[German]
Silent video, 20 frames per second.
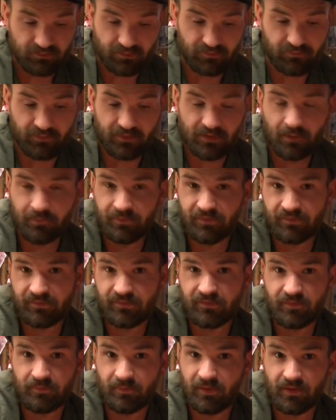Deswegen habe ich jetzt
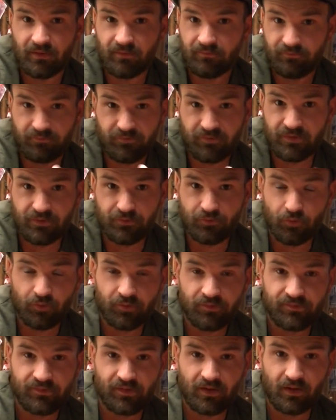nicht mehr viel
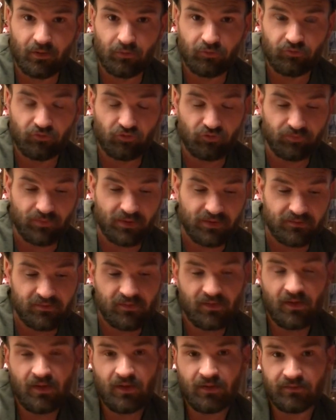Neues daraus geschmeckt.
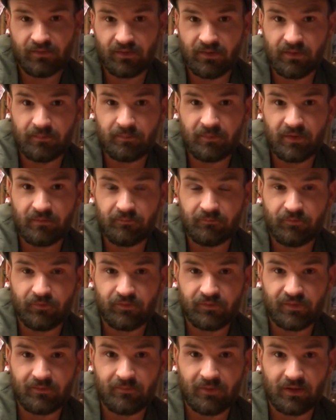Der lebt eben
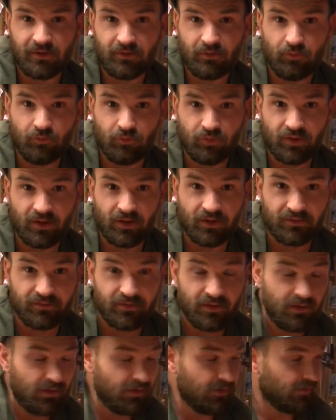von seinem Alkoholgehalt.
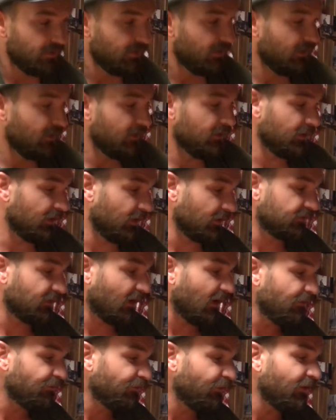Ja,
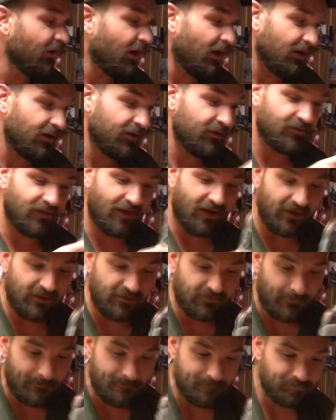drei, vier Jahre ist er
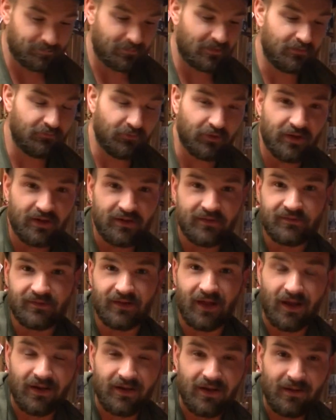alt, von der
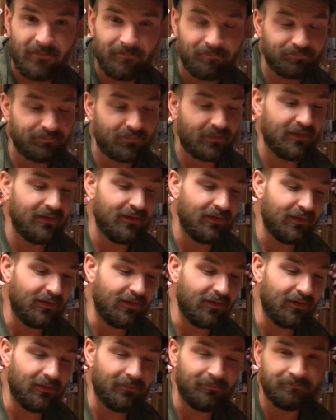Insel Eila.
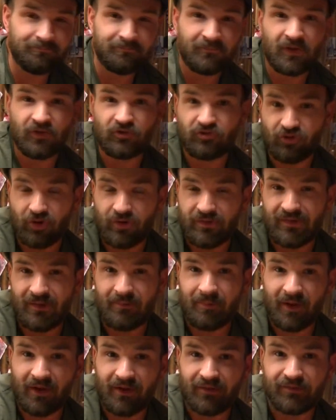Ähm, ein stolzer
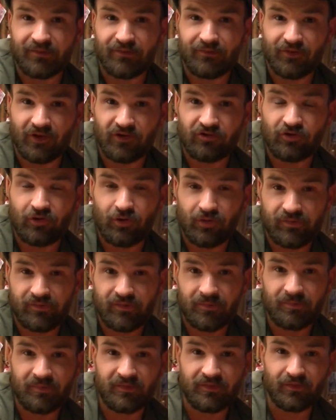Preis, die Flasche
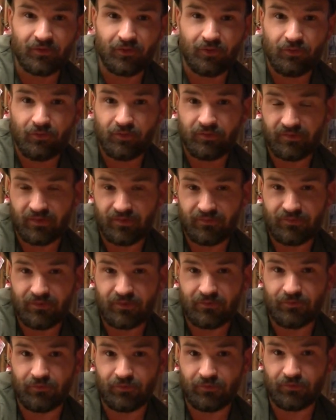kostet 70 Euro, ist
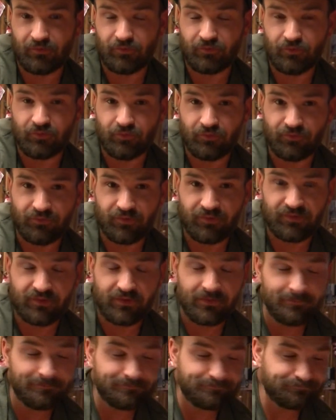heftig für so einen jungen
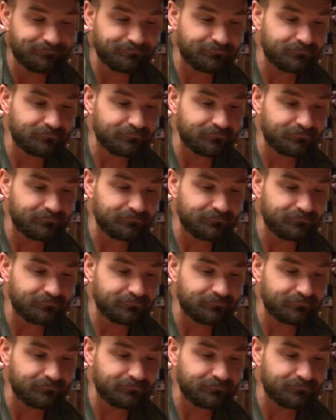Whisky